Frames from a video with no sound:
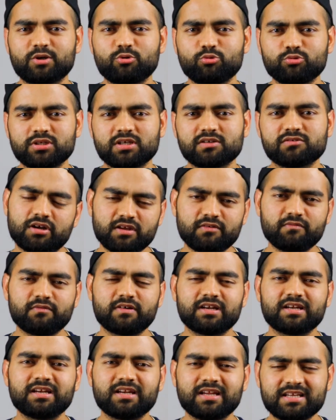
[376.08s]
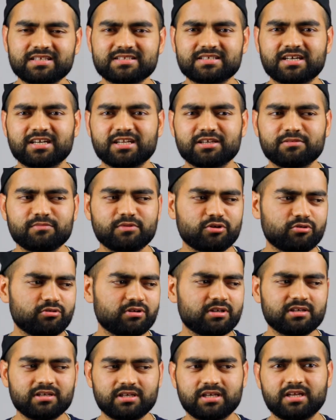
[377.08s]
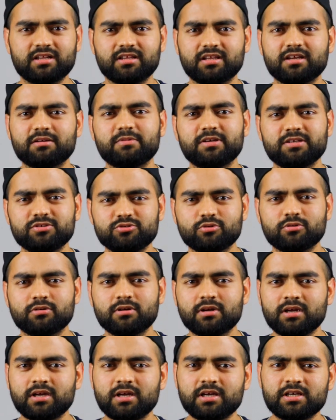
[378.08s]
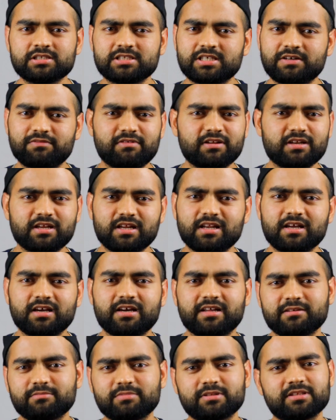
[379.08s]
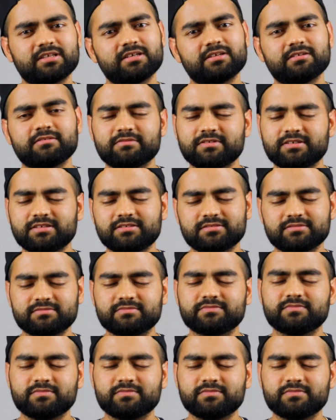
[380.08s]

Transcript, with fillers: टू के स्टार्टिंग में इन्होंने कह दिया भाई जो शिफ्ट नहीं लगा रहे बंदे फिर